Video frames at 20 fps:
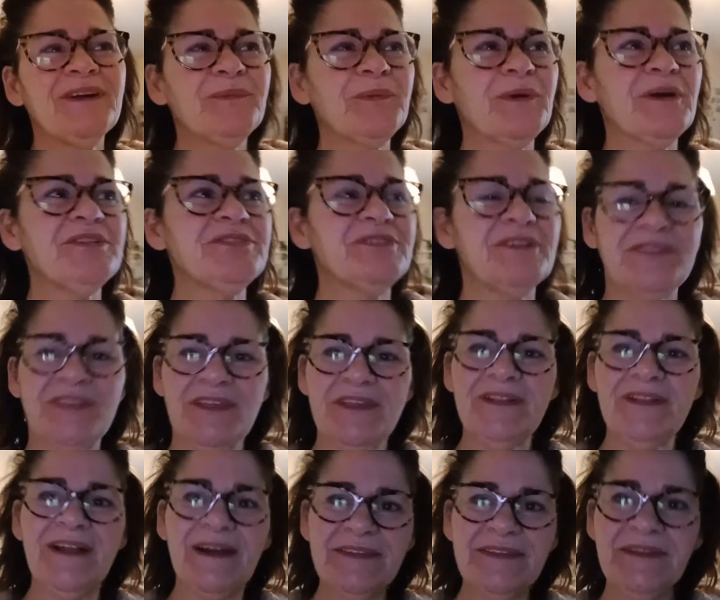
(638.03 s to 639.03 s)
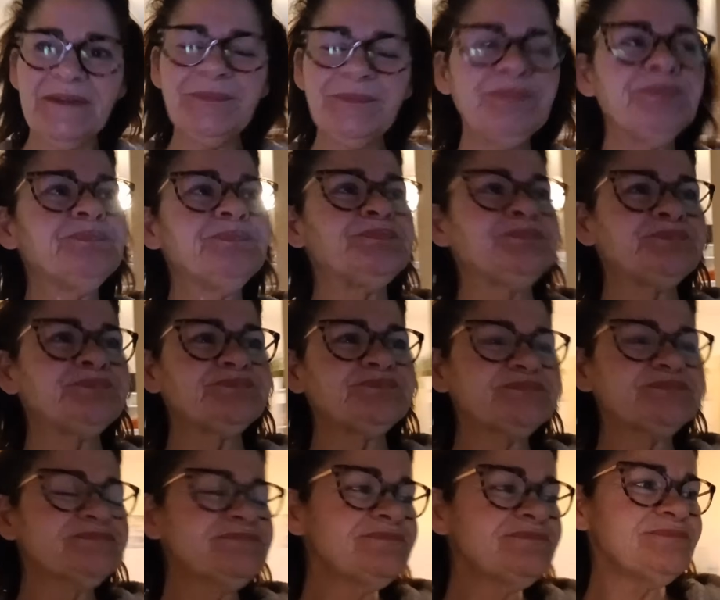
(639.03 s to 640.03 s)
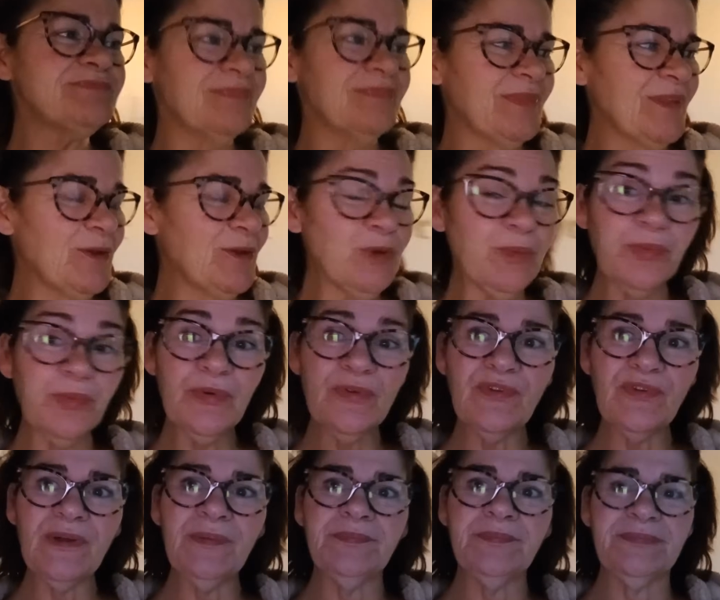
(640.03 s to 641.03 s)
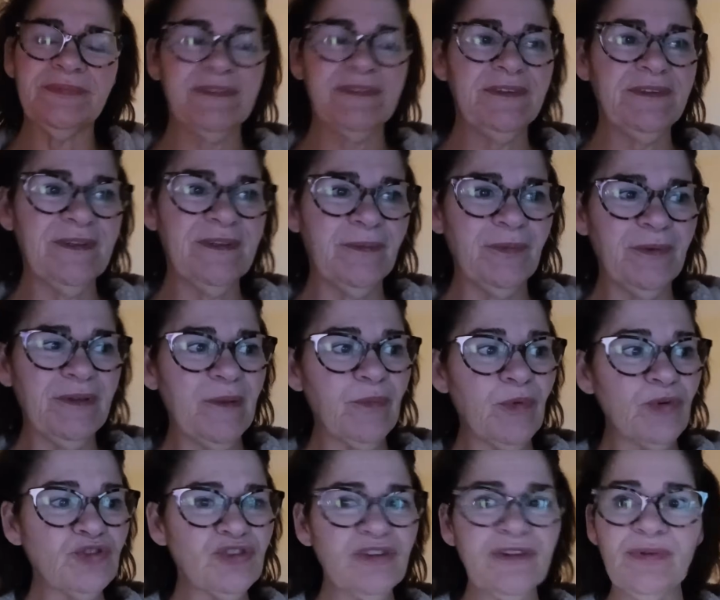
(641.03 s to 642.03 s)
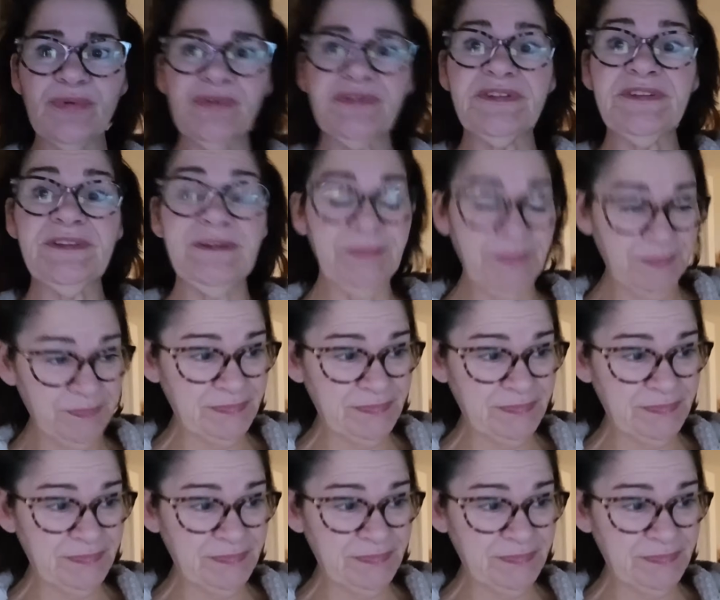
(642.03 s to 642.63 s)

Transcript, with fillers: après, c'était Ilan, le pauvre. Il a, mangé, lui aussi.